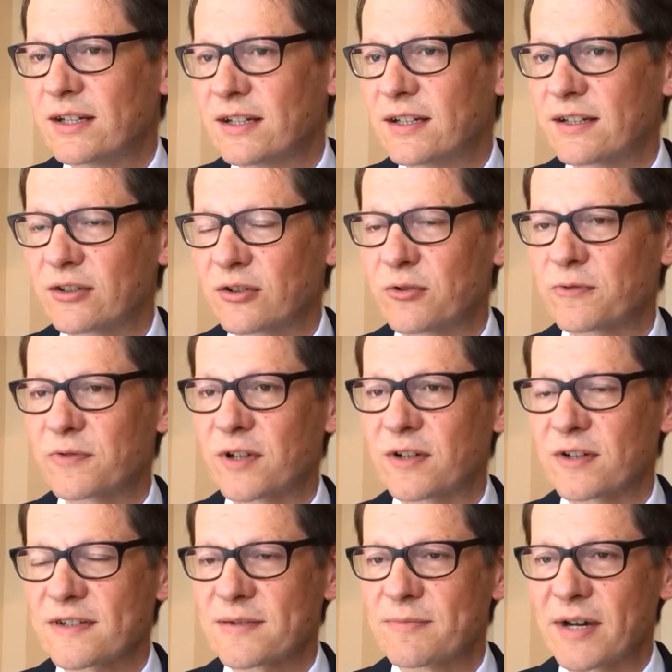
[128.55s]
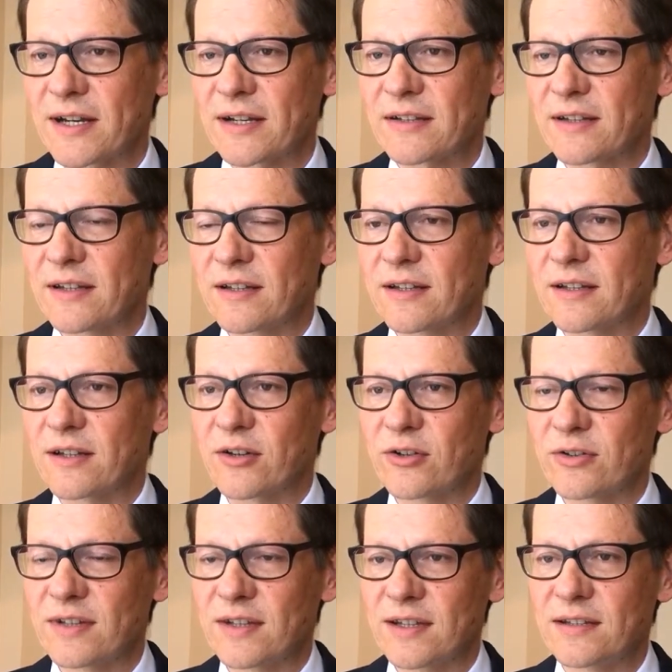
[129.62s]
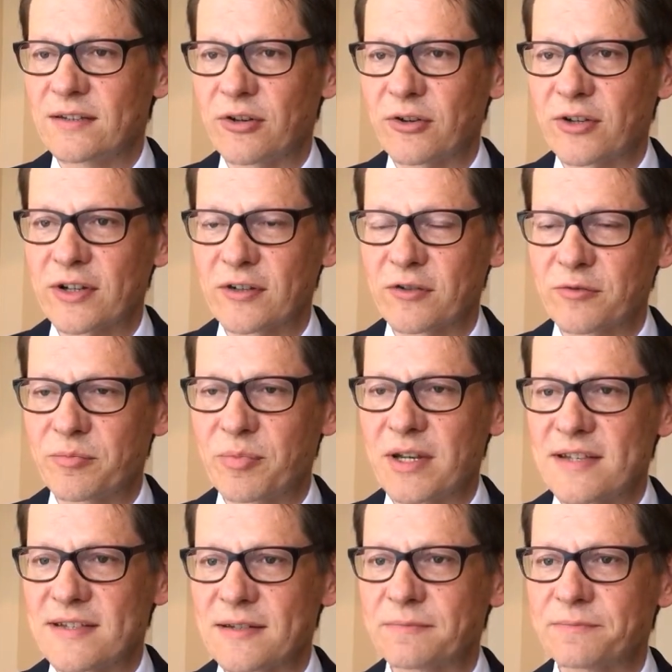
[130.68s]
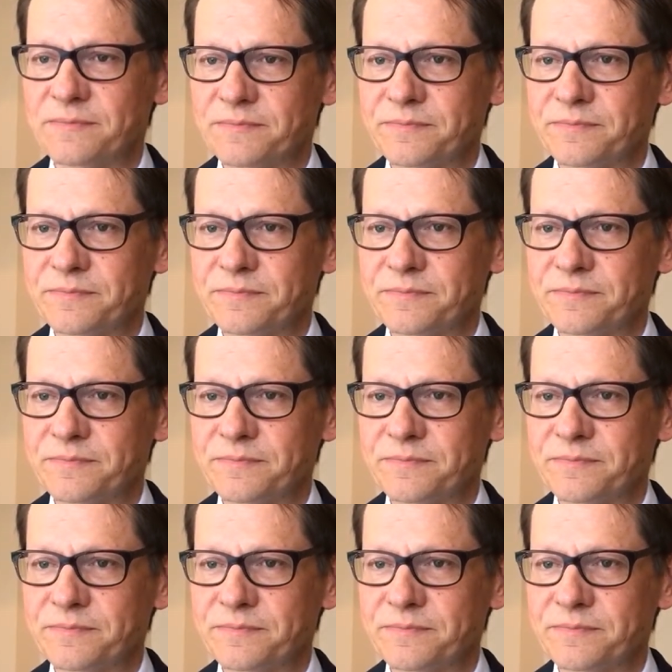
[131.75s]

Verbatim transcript: äh, doch auf die Aktienmärkte äh, könnte drücken auf Preise.